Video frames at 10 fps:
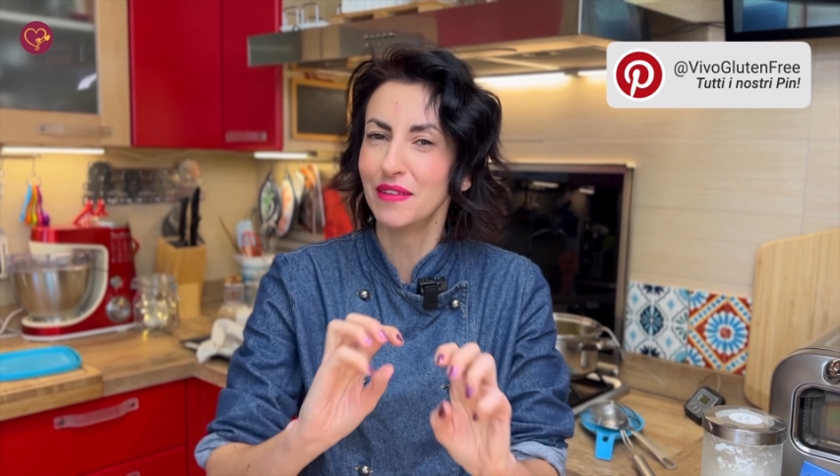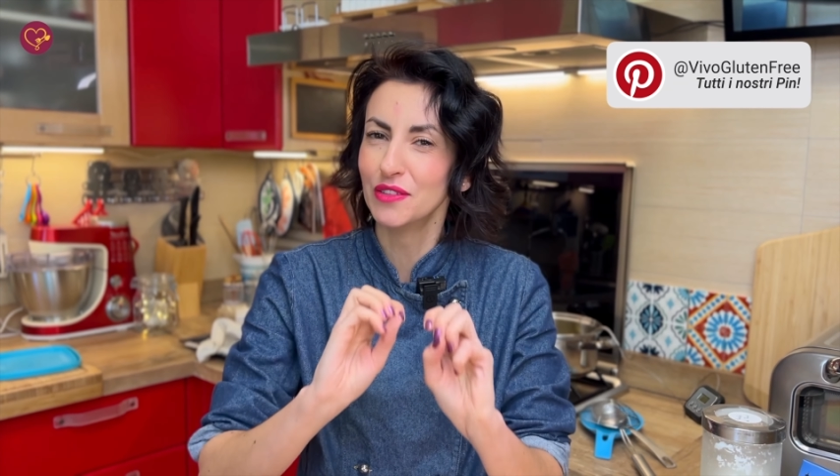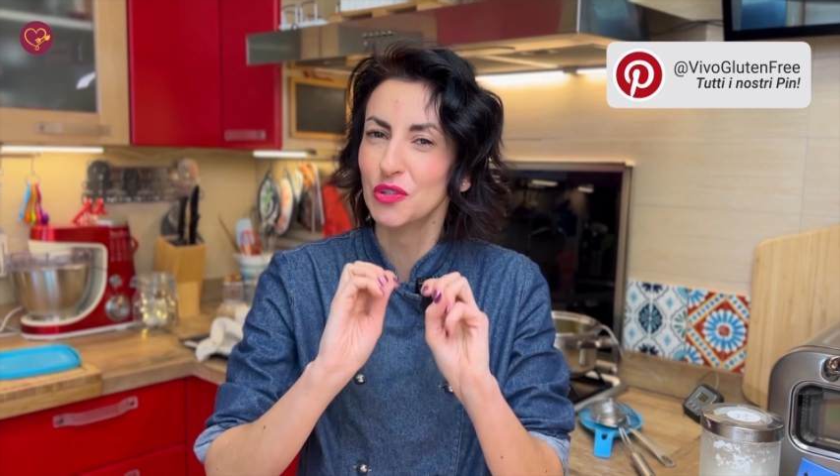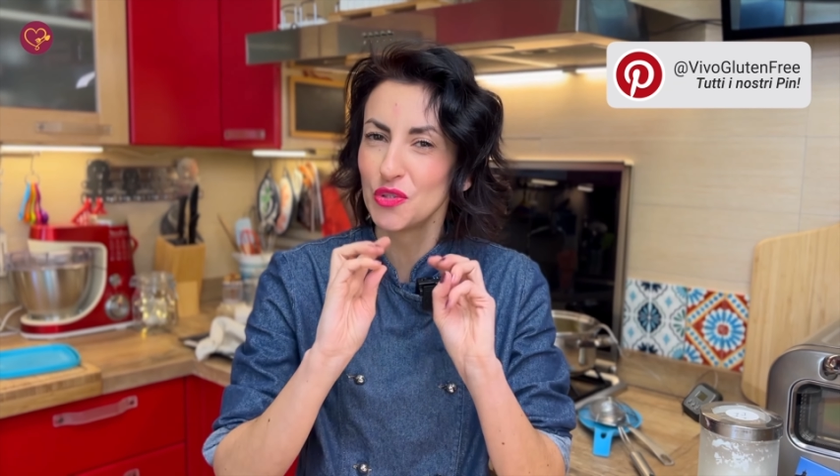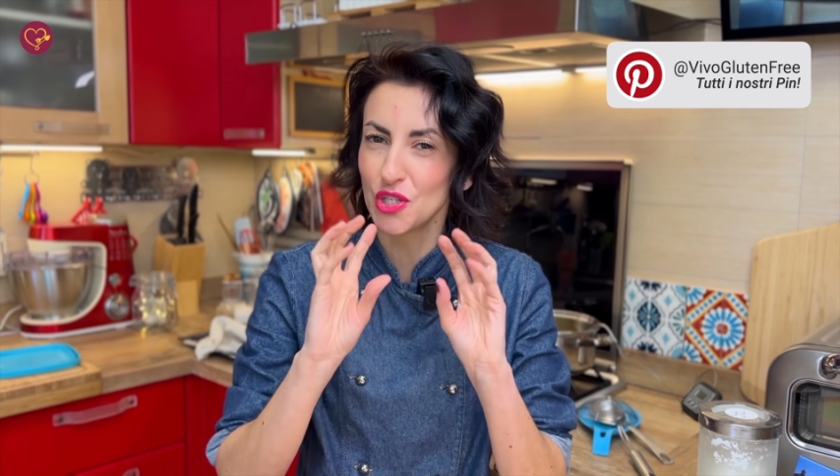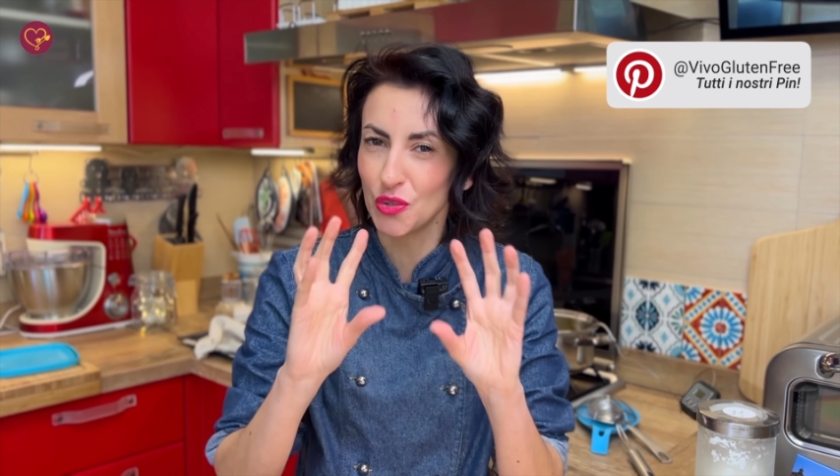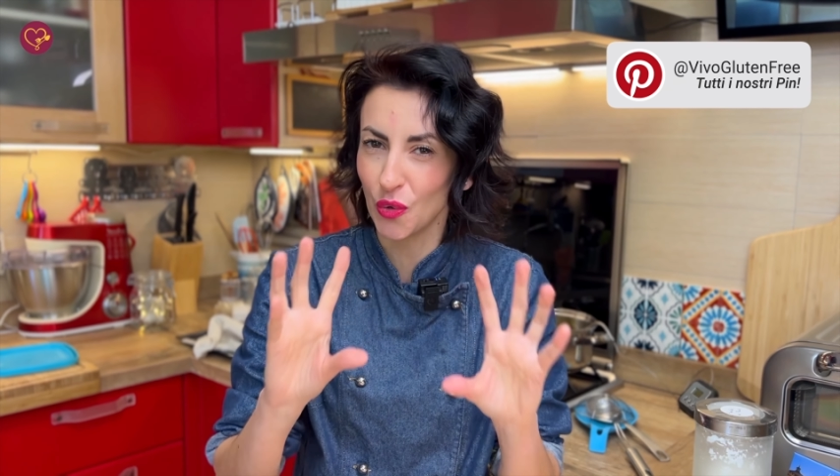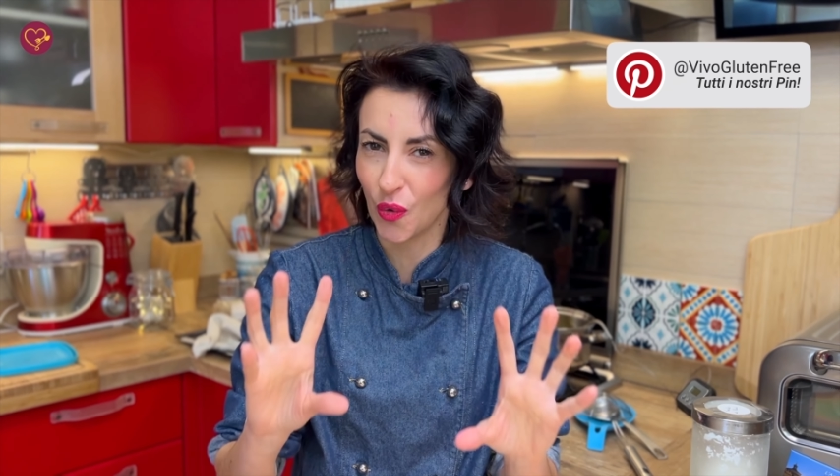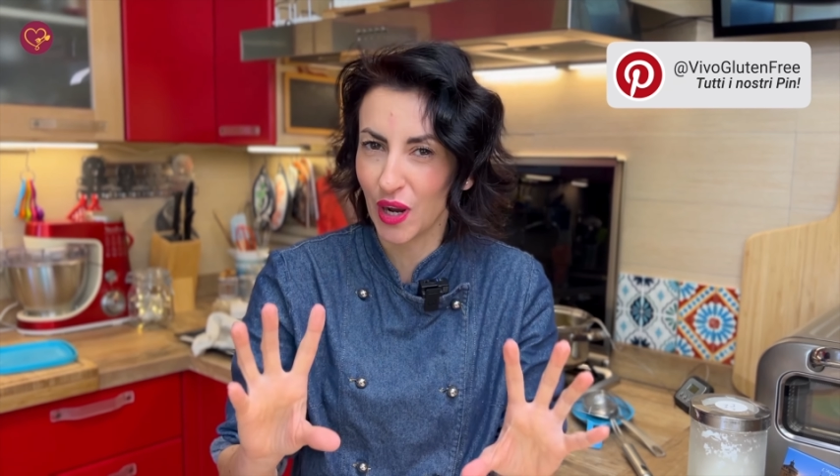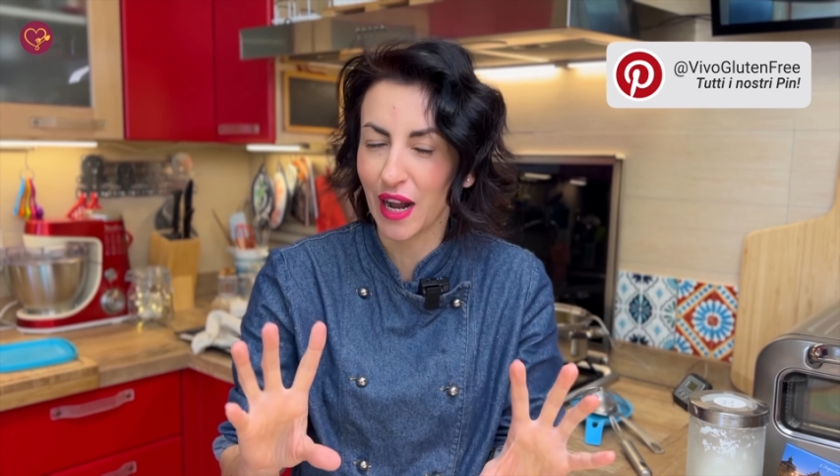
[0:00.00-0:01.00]
non si
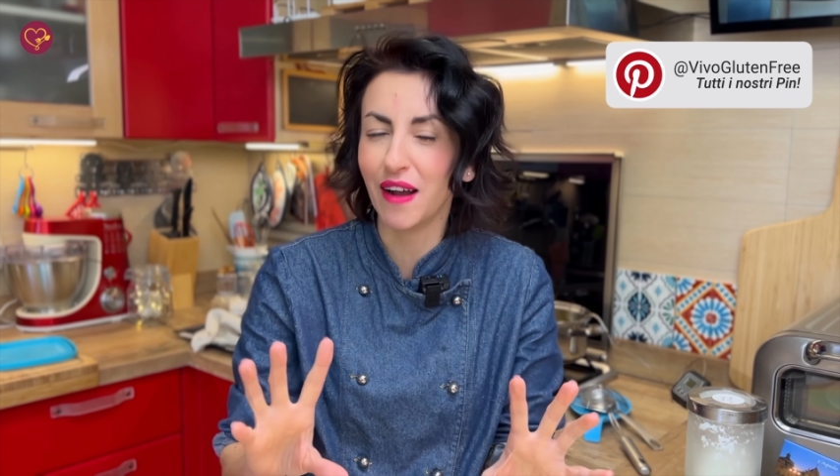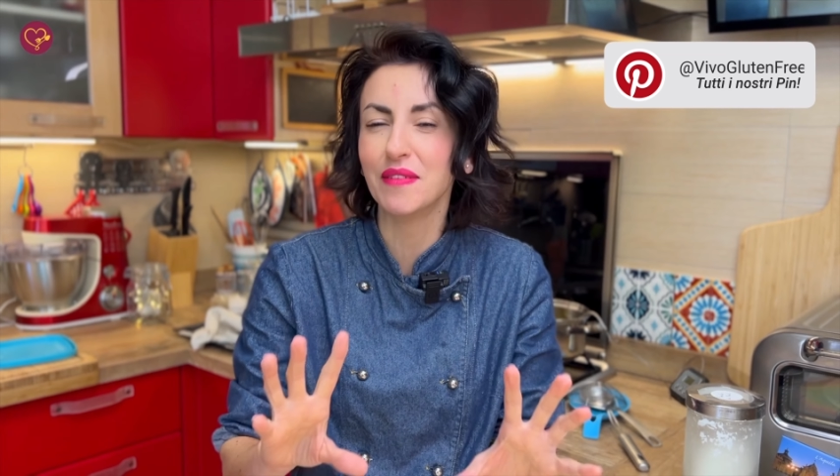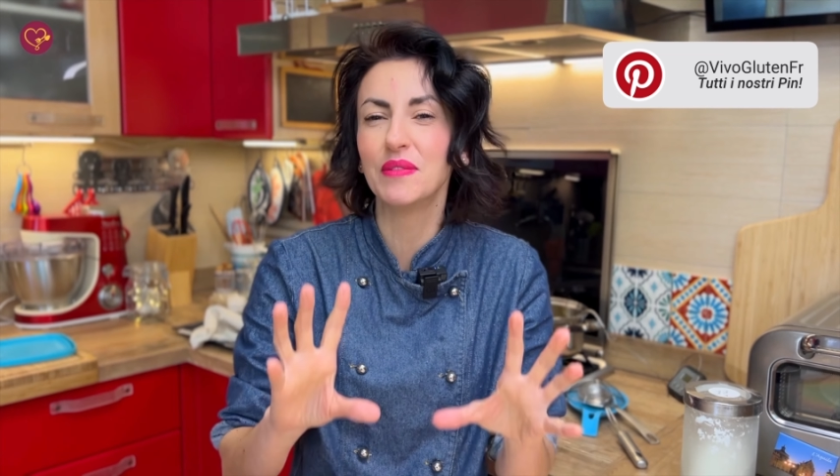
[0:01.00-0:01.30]
tocca.